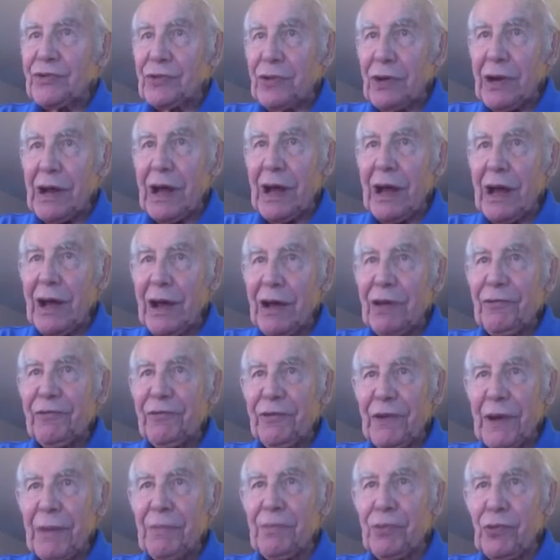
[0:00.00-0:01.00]
Cela
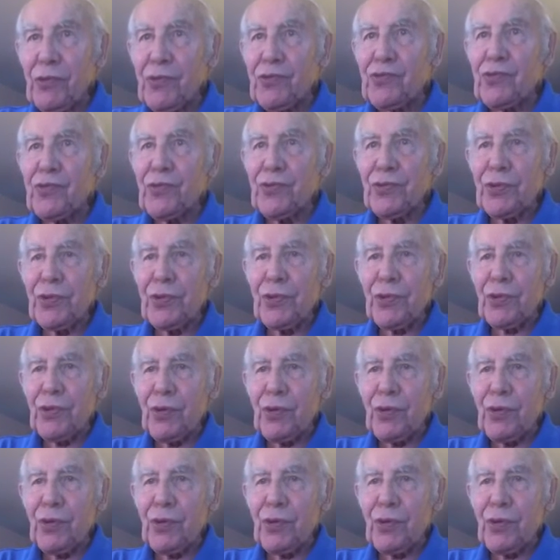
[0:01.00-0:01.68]
fait beaucoup de